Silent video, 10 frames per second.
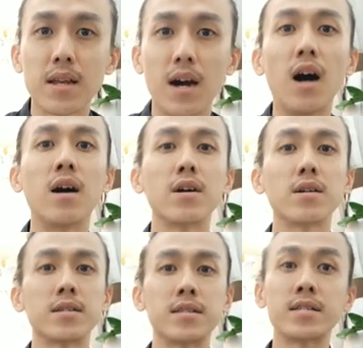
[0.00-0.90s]
哦，
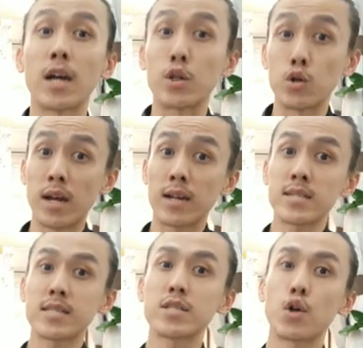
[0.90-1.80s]
你想留长的
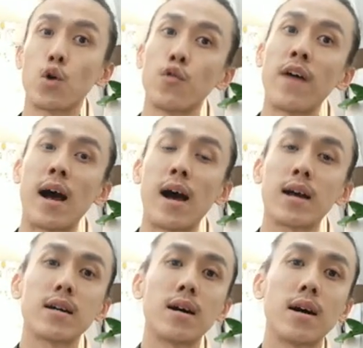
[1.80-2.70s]
是头发
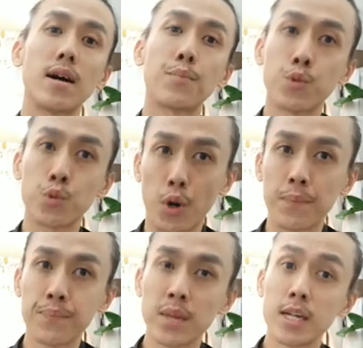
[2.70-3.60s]
啊？不多，
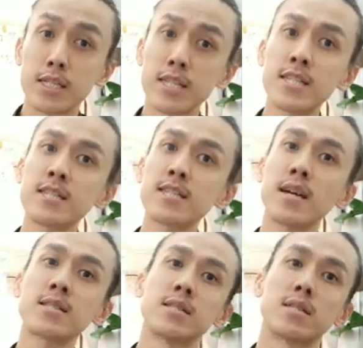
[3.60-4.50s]
其实是这
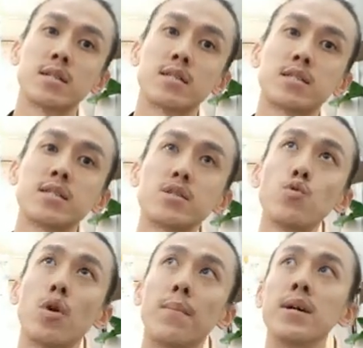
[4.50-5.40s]
样子的，其实
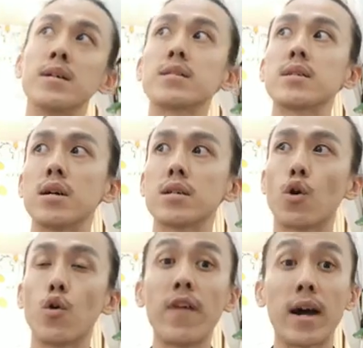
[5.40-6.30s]
我们的
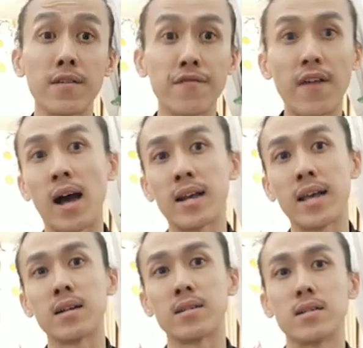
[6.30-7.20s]
头发的发
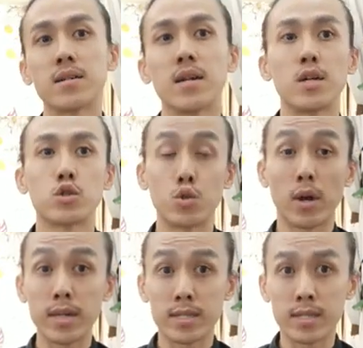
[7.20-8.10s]
量呢。主要
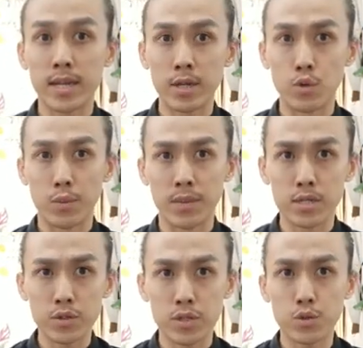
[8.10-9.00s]
也是可以，我们
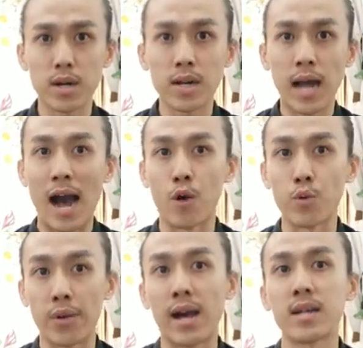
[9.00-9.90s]
就是说考
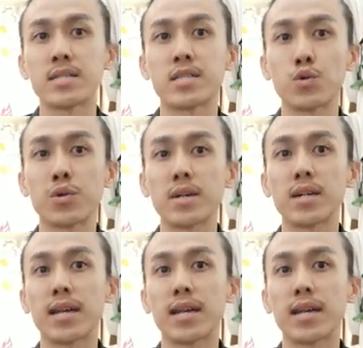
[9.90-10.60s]
量其中一个